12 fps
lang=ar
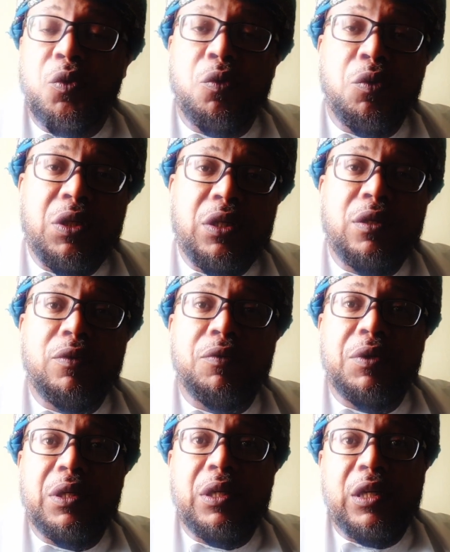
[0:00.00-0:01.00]
ولد
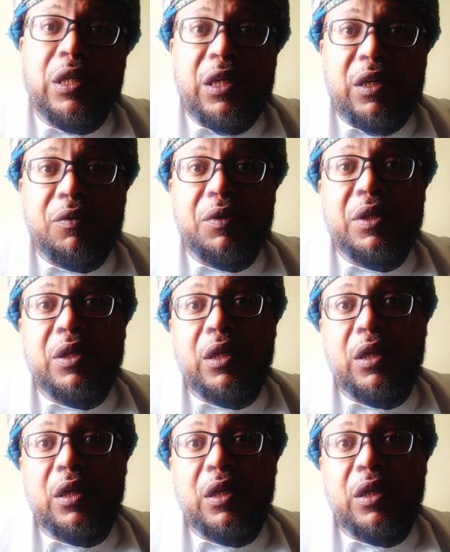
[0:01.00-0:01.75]
في خلافة